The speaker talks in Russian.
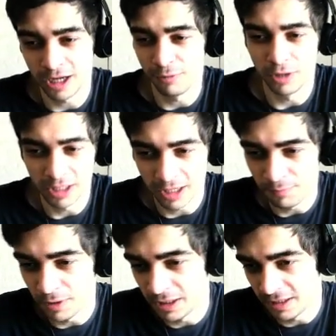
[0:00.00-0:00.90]
как бы
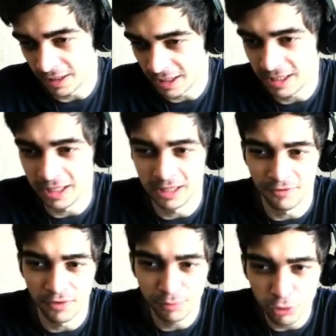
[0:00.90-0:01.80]
накопится какие-то
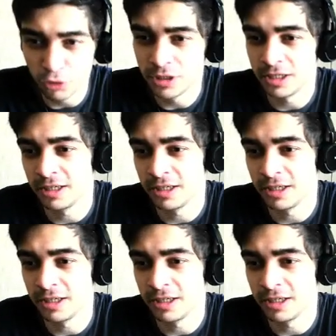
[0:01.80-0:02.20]
вопросы,